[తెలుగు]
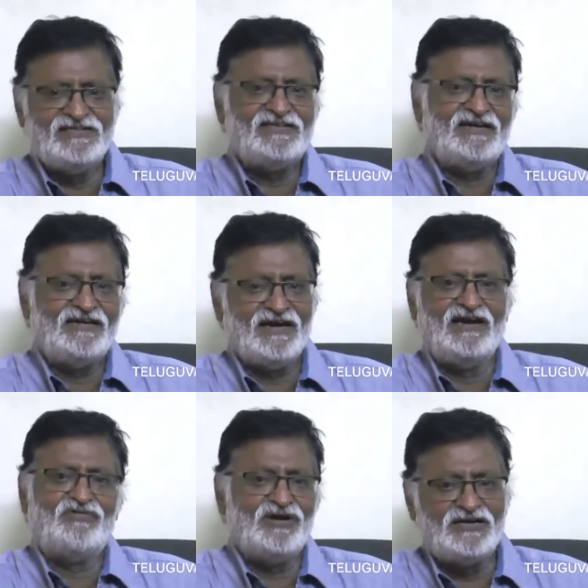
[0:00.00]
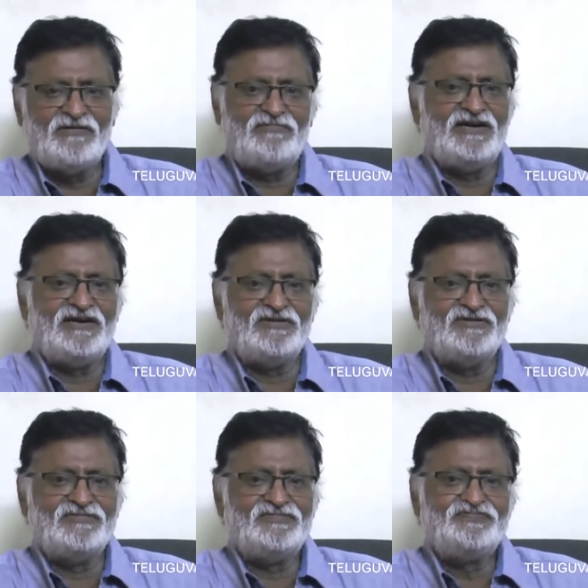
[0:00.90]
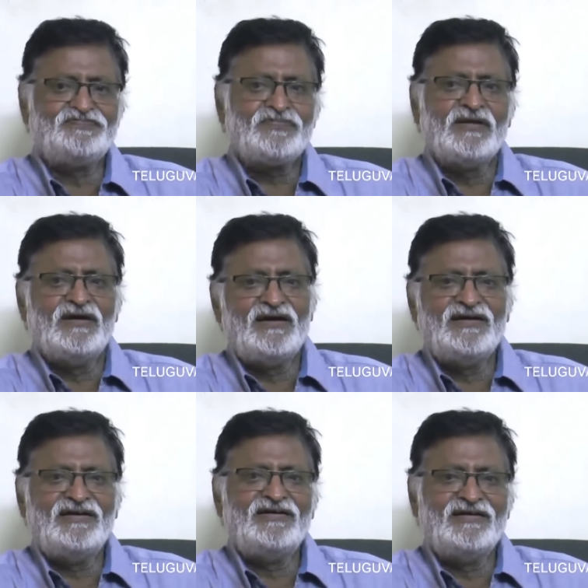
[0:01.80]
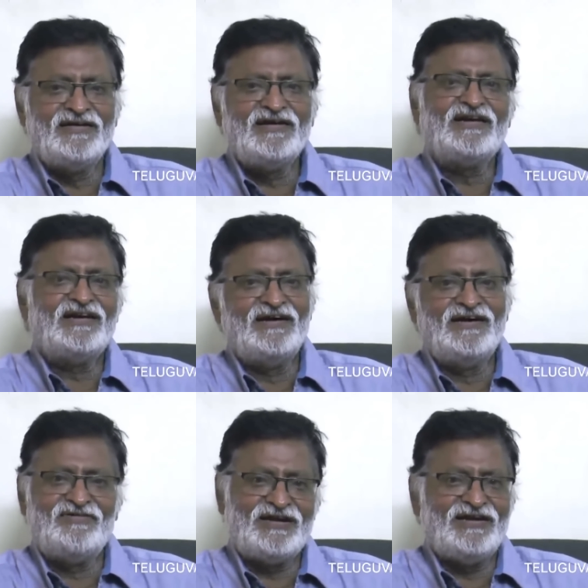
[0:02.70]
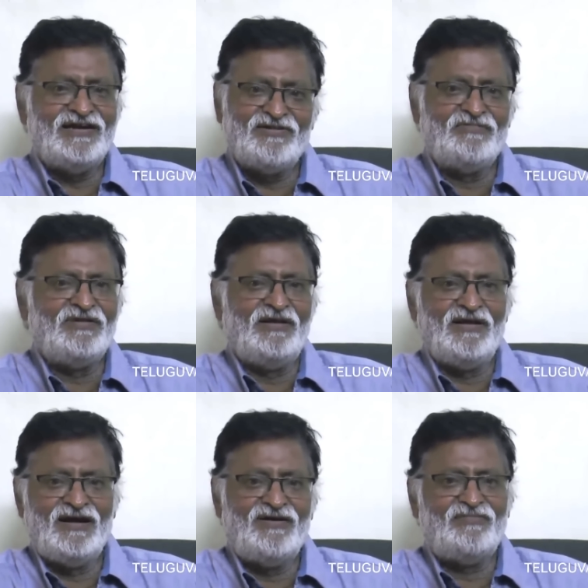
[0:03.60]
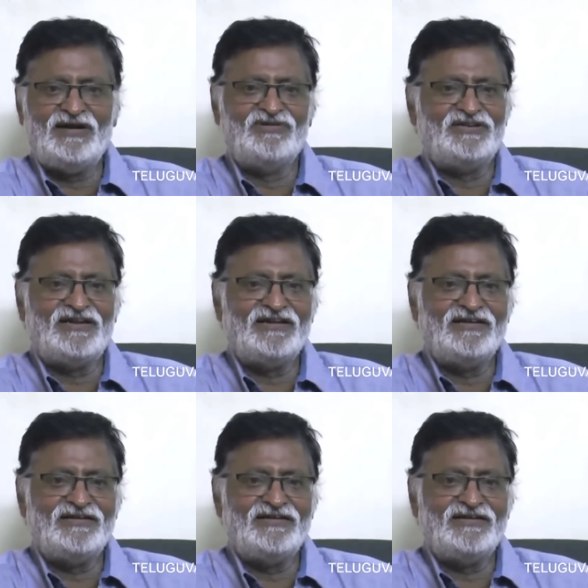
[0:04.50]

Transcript: సినిమా అనేది ఒక వింత ప్రపంచం దీంట్లో ఎవరు పైకొస్తారో ఎవరు రాలేరో అంత సులువుగా